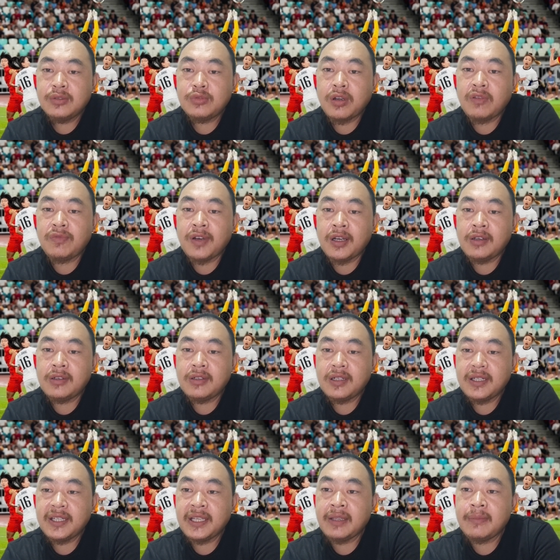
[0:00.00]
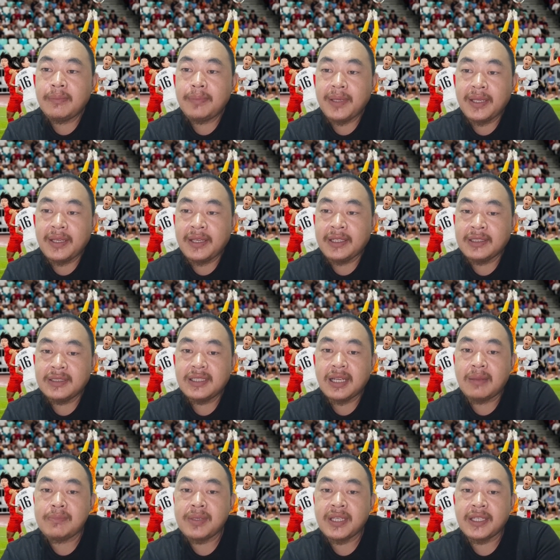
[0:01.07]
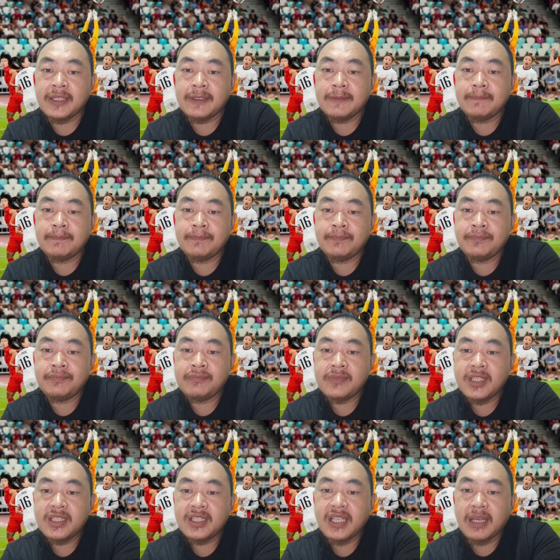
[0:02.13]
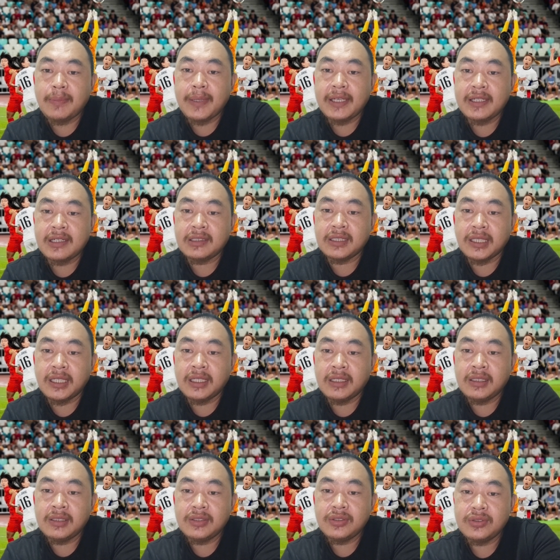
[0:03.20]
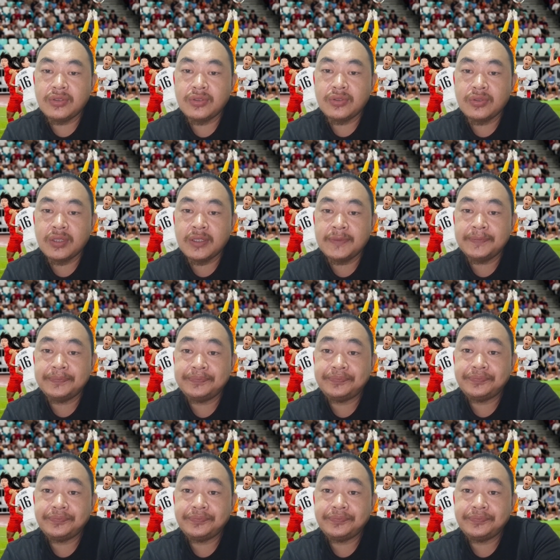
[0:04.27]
双方零比零战平，嗯，下半场呢，就是说，